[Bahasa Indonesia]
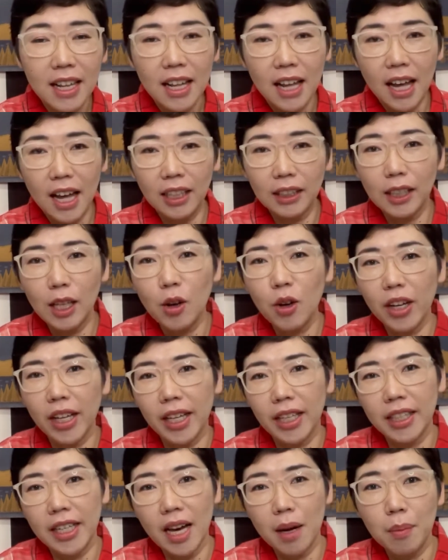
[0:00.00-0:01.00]
atau
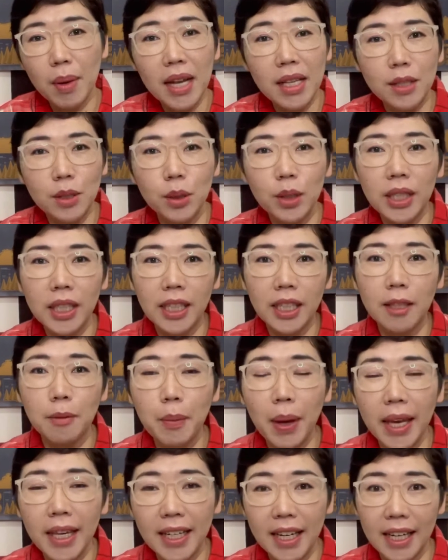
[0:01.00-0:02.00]
kayak di Amazon, di eBay,